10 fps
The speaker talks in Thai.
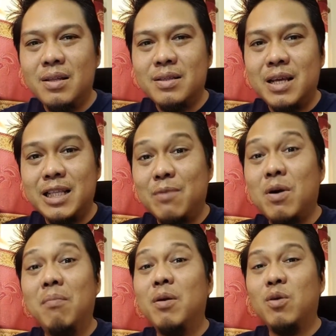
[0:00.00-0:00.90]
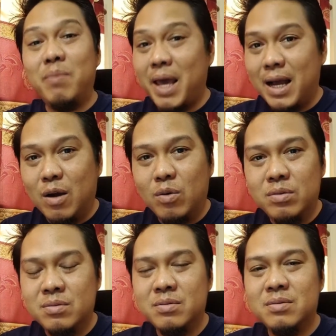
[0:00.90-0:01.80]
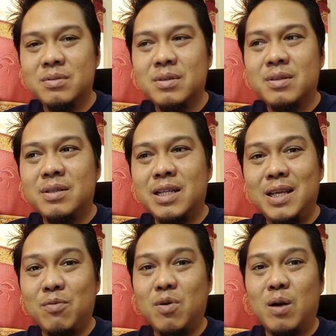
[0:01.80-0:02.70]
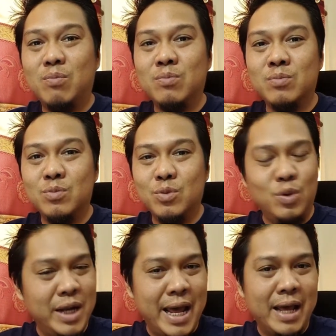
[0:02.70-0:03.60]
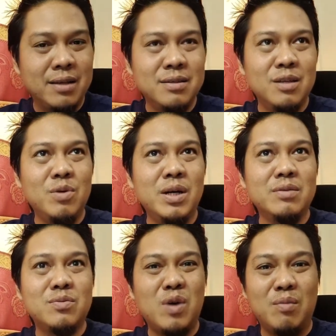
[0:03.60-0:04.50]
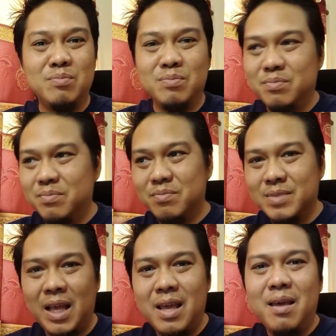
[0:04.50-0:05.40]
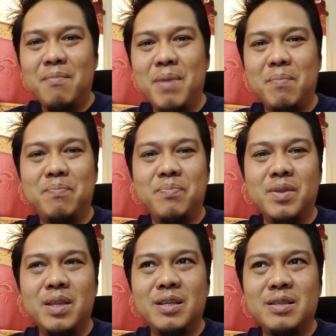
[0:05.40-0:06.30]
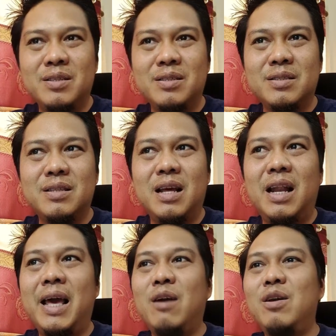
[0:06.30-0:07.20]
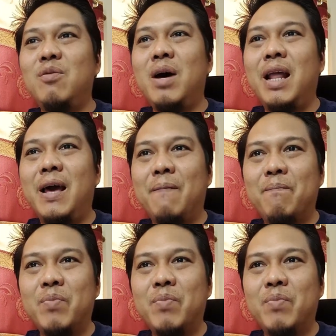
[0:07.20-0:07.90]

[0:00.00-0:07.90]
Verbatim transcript: ถ้าเทียบความเร็วก็แพ้เขา ถ้าเทียบความรุนแรงหรือว่าความแบบอะไรเขาเรียกว่าอะไรอะ